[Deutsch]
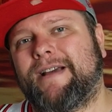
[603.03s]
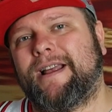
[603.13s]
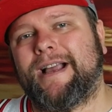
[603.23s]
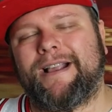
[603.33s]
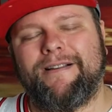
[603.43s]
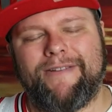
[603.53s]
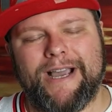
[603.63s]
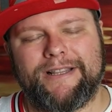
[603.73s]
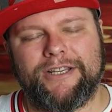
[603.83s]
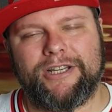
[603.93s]

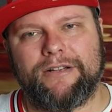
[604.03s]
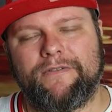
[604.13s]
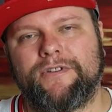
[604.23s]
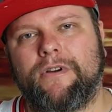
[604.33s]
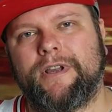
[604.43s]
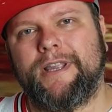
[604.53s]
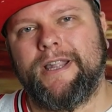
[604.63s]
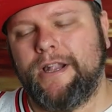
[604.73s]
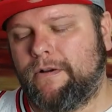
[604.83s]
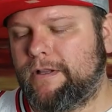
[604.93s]
aquatischer Duft, sorry,
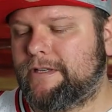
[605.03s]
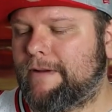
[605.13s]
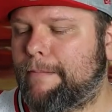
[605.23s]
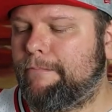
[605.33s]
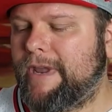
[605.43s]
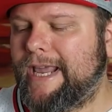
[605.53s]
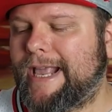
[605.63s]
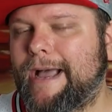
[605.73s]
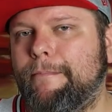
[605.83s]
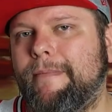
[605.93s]
und zwar
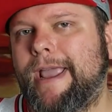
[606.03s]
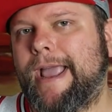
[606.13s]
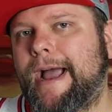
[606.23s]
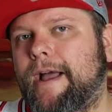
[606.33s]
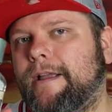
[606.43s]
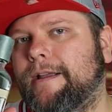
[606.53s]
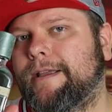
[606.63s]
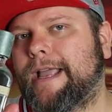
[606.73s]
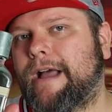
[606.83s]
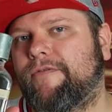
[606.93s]
Mega Meer,
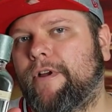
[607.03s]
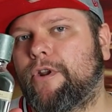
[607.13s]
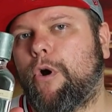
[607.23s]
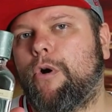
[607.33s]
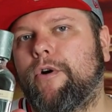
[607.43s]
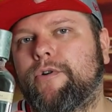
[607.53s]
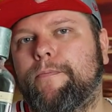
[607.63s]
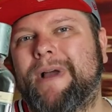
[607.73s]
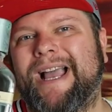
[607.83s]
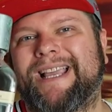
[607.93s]
ja, von Ordo
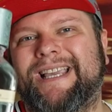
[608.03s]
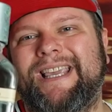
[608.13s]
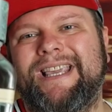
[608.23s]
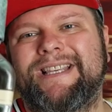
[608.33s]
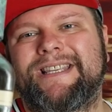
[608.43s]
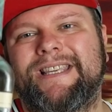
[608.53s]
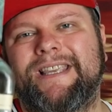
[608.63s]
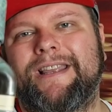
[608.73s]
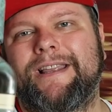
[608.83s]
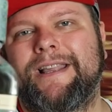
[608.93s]

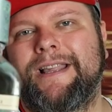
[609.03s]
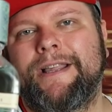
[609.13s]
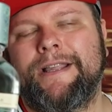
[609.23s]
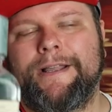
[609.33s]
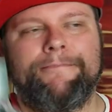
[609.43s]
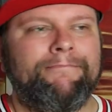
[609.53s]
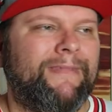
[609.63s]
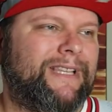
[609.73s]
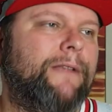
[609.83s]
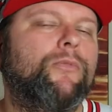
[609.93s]
Parisi.
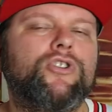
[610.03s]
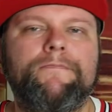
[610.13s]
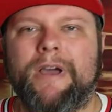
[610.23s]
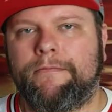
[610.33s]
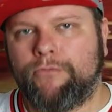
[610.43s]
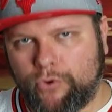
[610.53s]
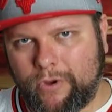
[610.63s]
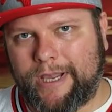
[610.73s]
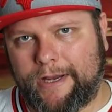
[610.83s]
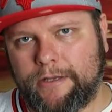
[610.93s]
Den muss man
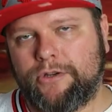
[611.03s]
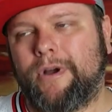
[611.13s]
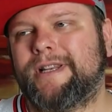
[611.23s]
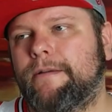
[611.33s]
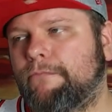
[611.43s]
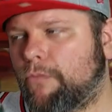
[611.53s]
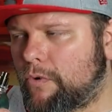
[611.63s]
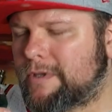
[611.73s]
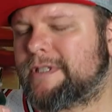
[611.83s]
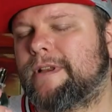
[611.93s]
mögen. So, den
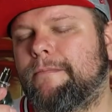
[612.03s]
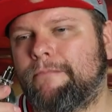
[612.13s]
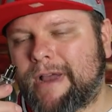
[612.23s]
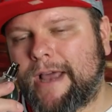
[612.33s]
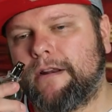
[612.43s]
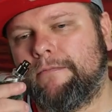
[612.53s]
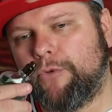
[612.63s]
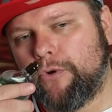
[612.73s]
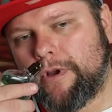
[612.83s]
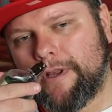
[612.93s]
muss man
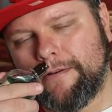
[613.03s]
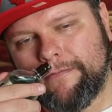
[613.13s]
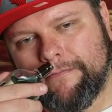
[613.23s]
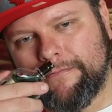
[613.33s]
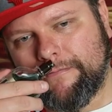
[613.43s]
mögen.